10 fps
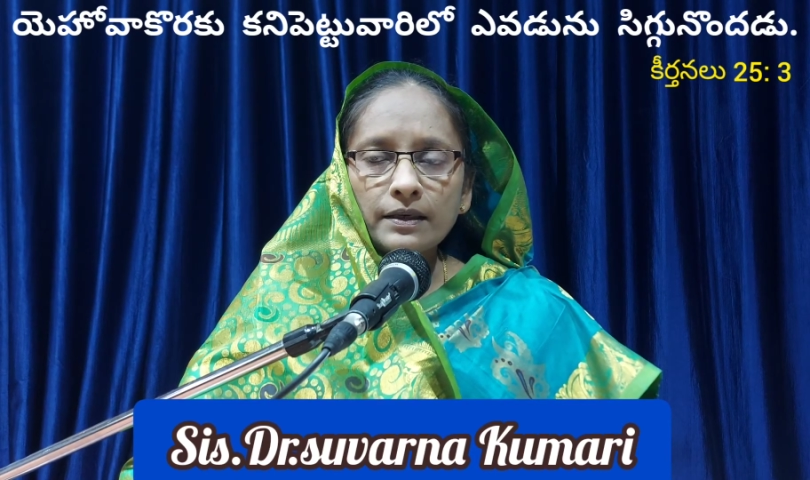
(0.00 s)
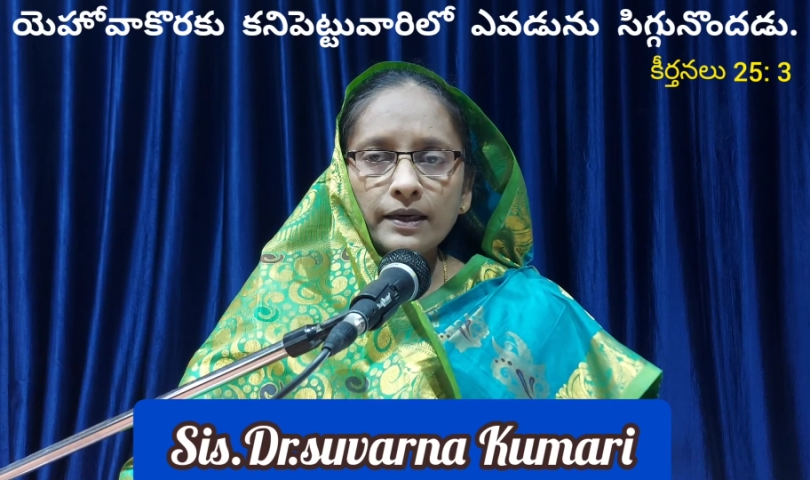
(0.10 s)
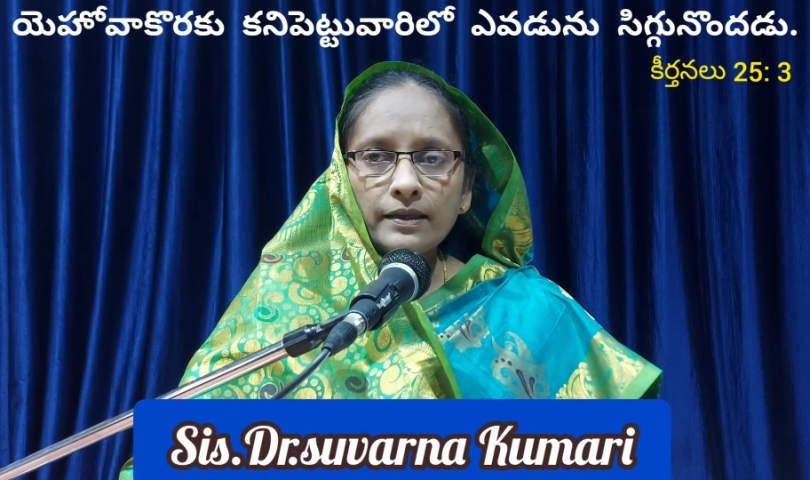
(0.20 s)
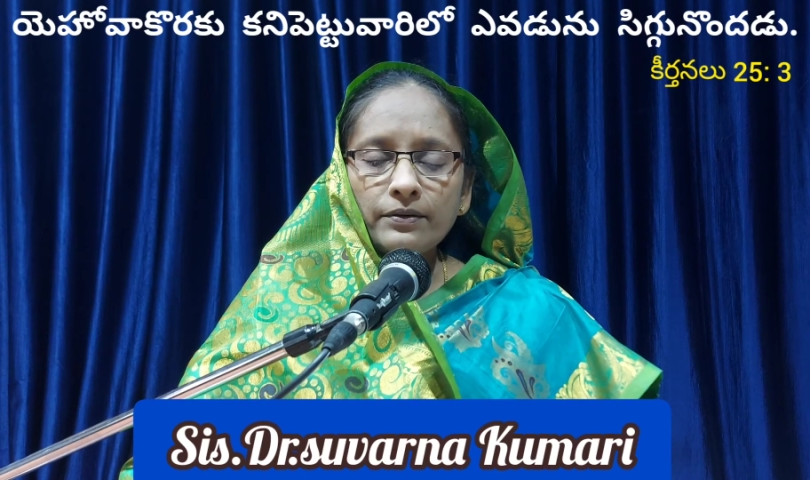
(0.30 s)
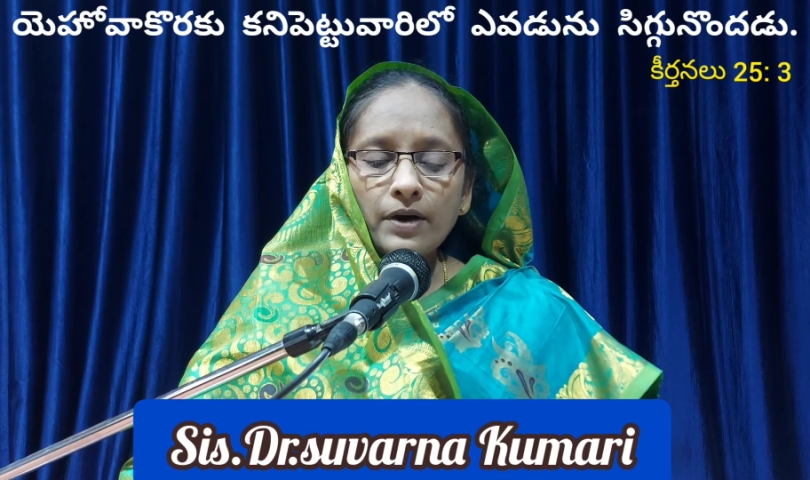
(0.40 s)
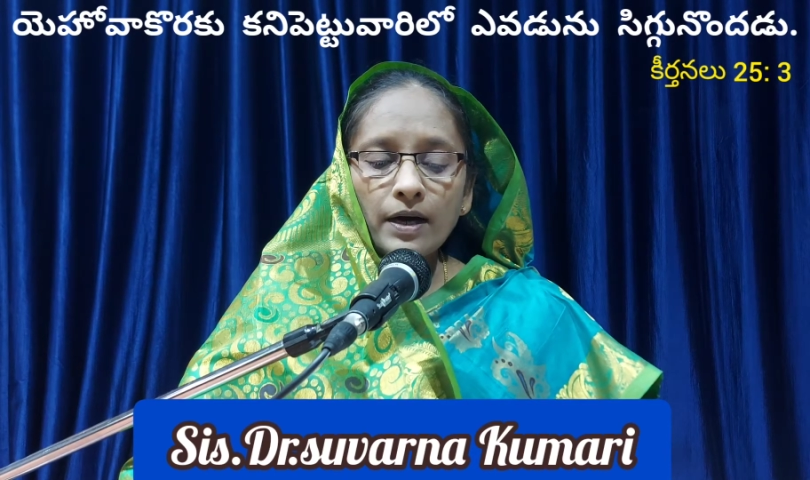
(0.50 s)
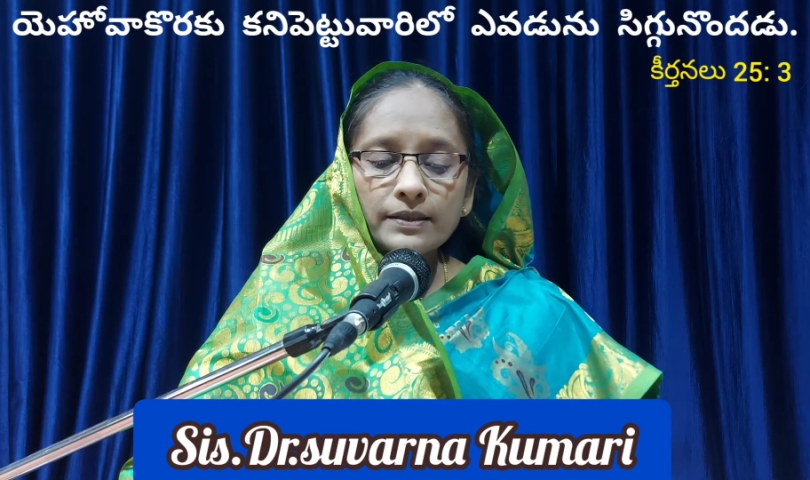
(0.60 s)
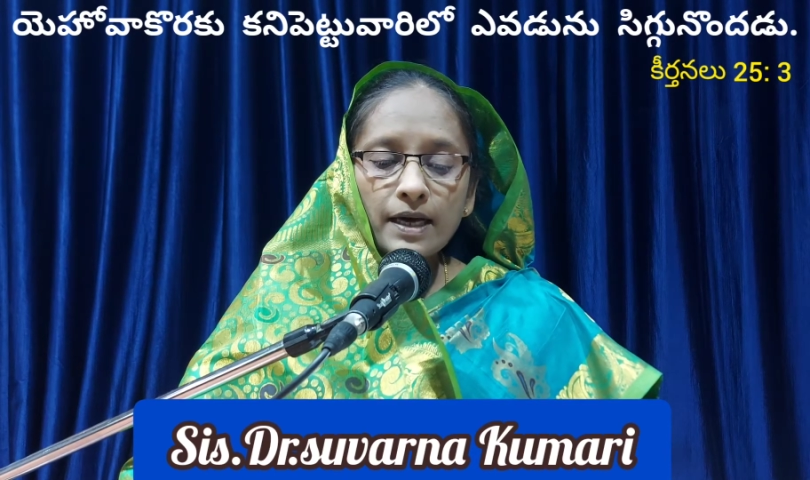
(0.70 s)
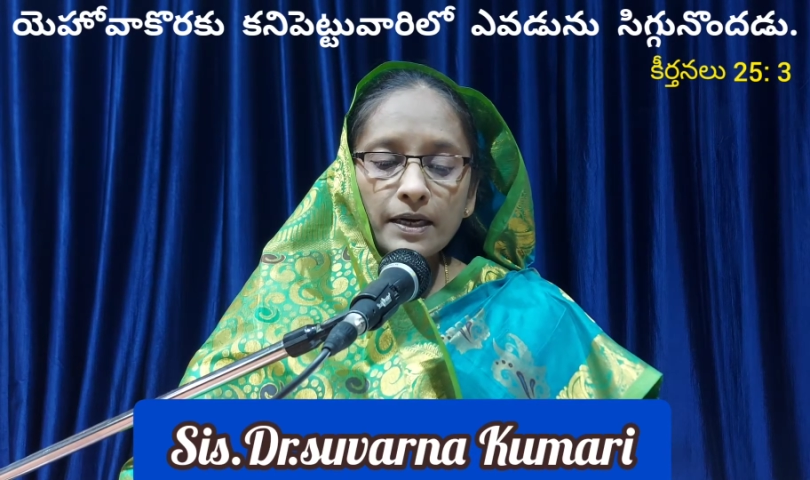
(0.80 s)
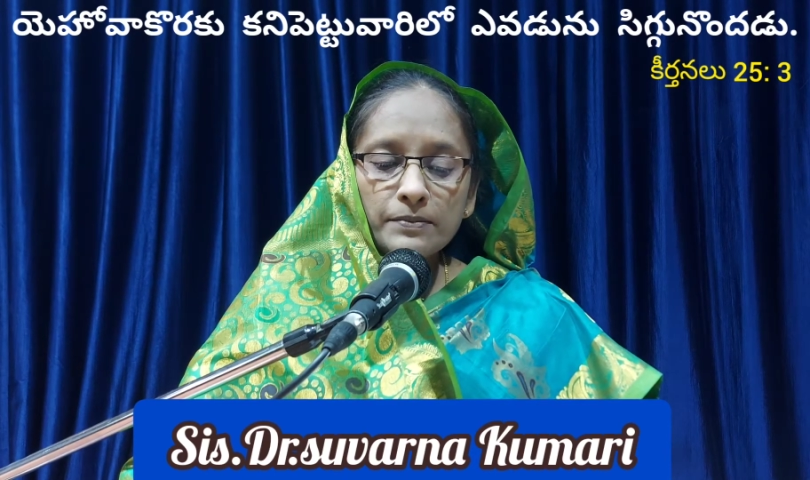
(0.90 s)
లేదా
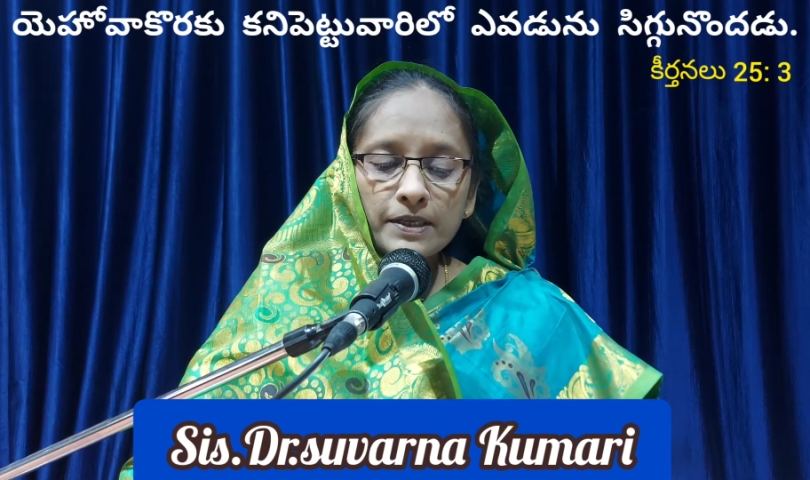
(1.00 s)
వాగ్దానం